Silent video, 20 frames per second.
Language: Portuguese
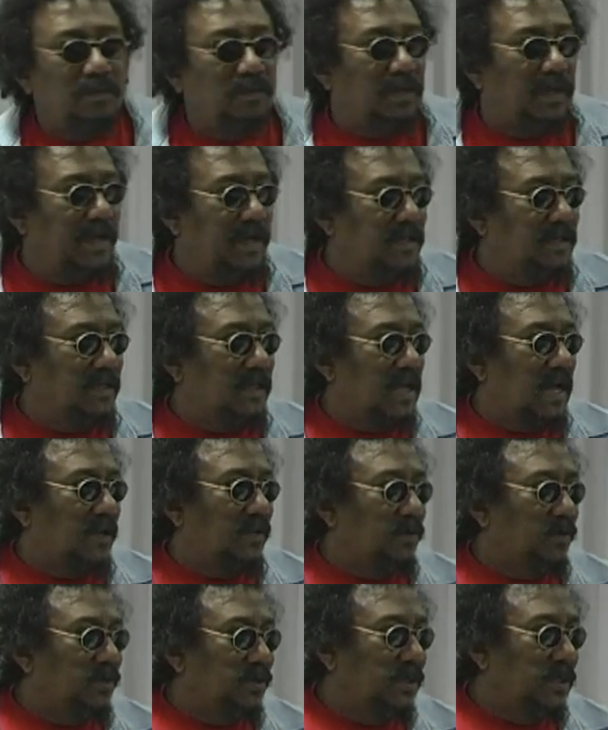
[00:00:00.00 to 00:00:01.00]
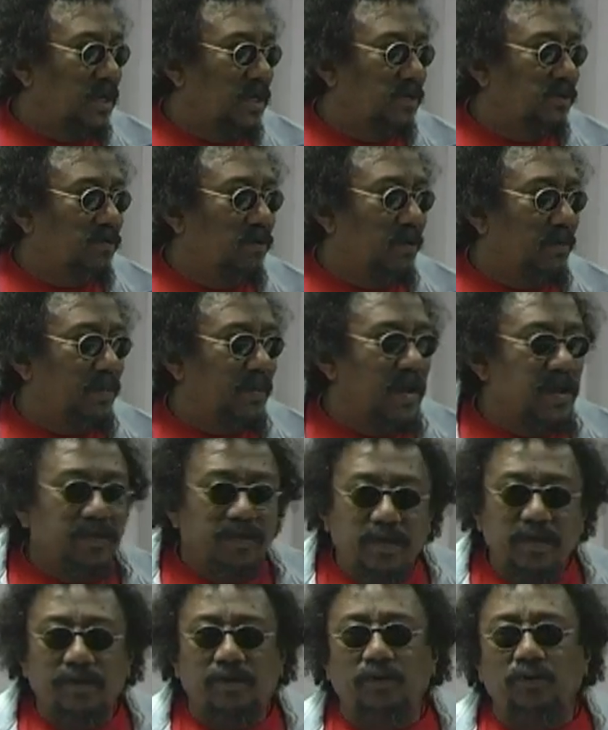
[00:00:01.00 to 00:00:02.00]
13, 14 anos, eu
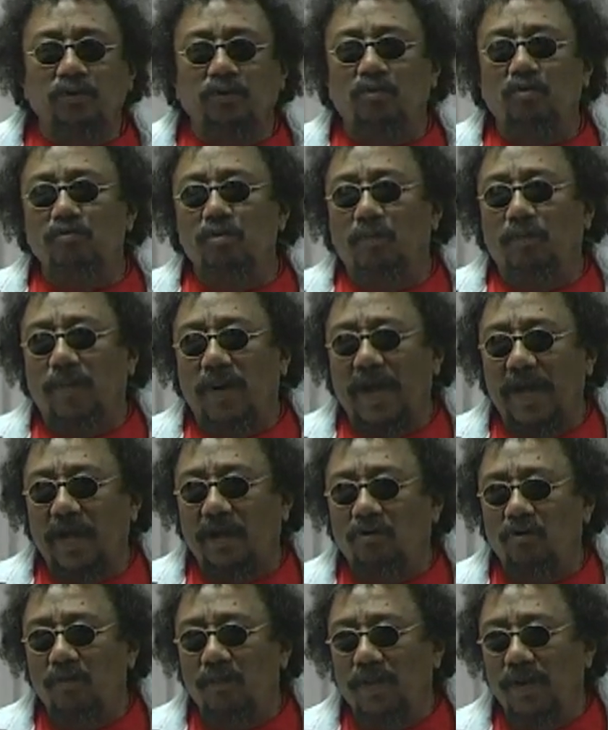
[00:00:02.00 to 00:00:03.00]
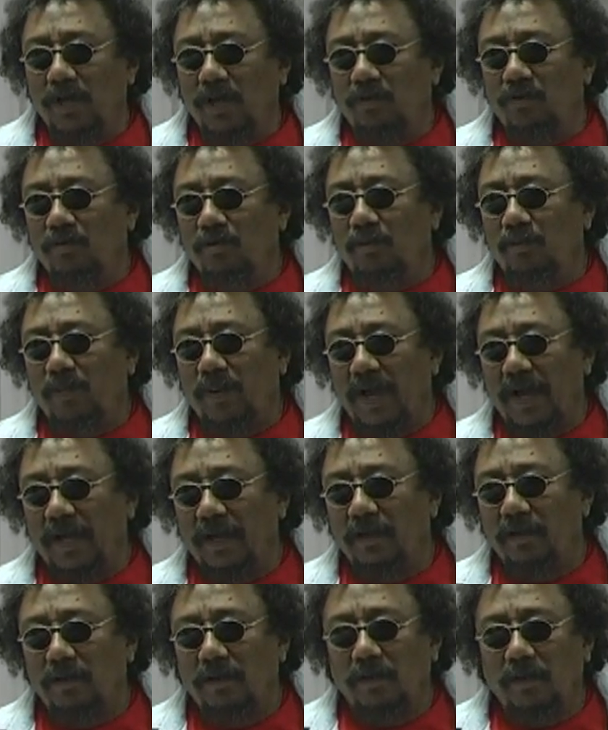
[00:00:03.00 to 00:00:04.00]
aprendi junto com meu pai, acompanhando meu
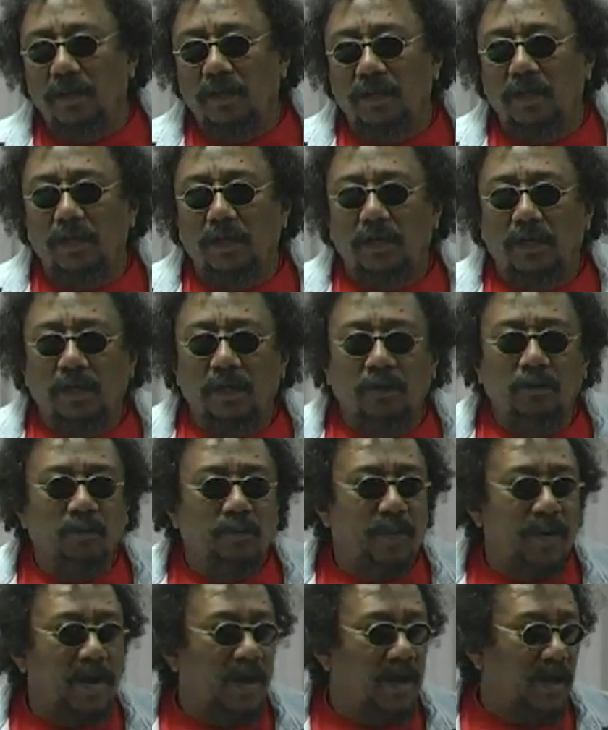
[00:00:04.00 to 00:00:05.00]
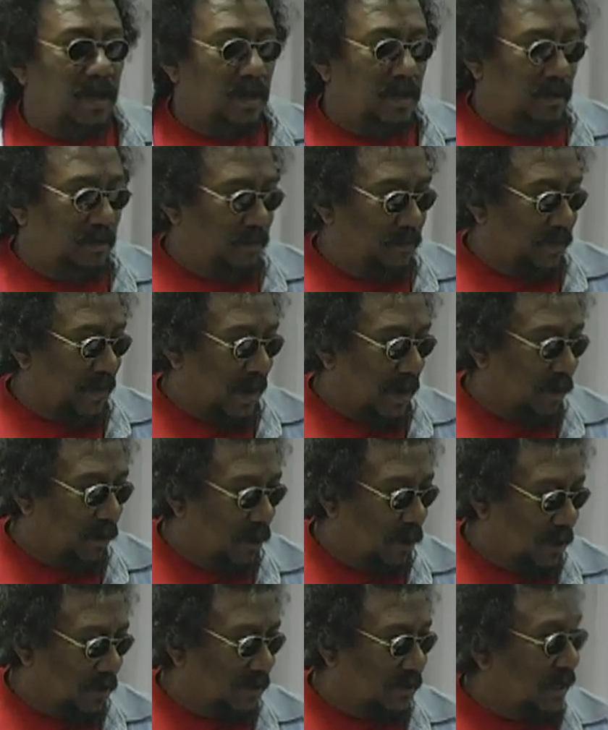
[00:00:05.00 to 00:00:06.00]
pai, indo para a
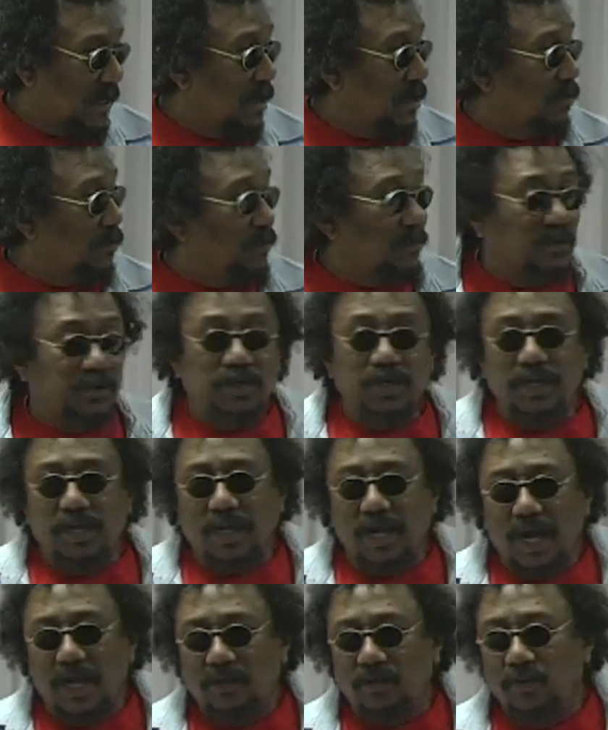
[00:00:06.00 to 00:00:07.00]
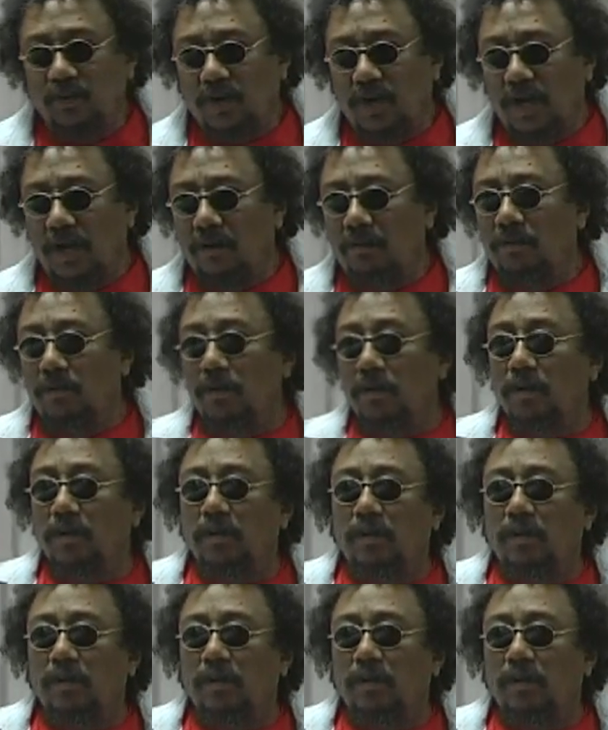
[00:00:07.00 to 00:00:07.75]
roça, indo para o sindicato rural,